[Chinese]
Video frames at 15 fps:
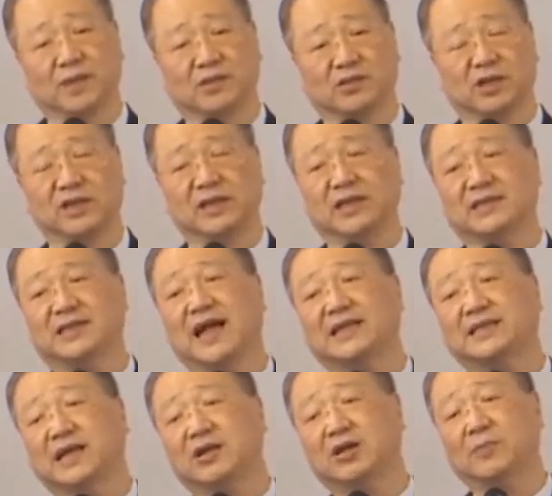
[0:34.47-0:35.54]
所以呢，大
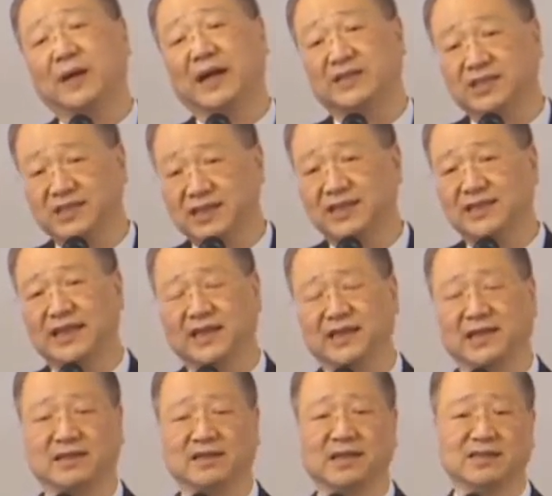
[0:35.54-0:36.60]
家要把新年
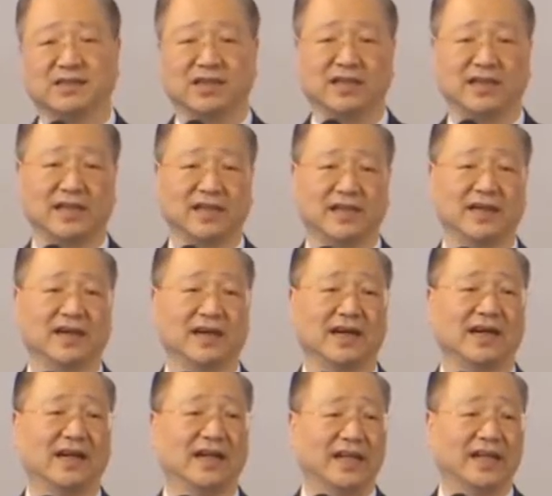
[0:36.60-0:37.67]
呢当成一
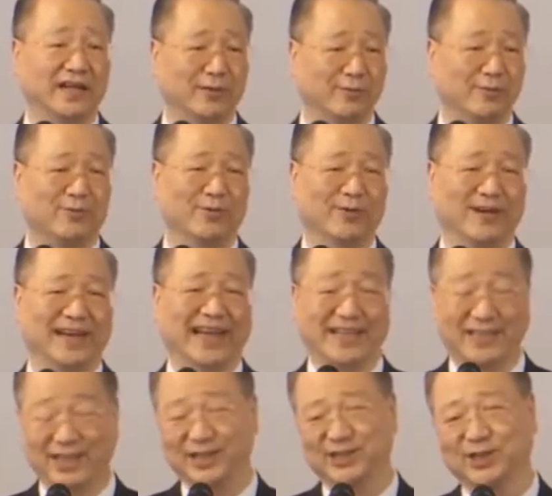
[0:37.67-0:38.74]
个礼物来
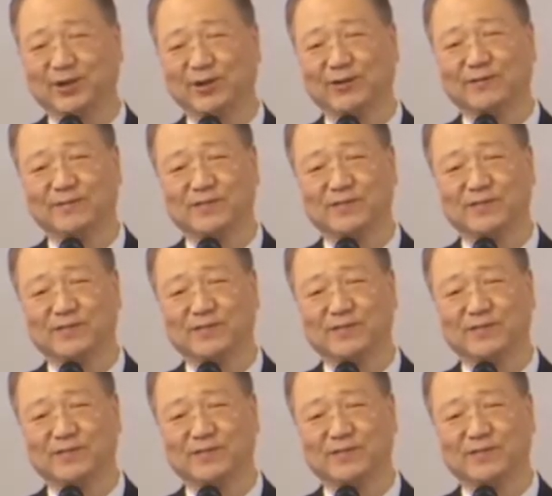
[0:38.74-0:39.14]
接受。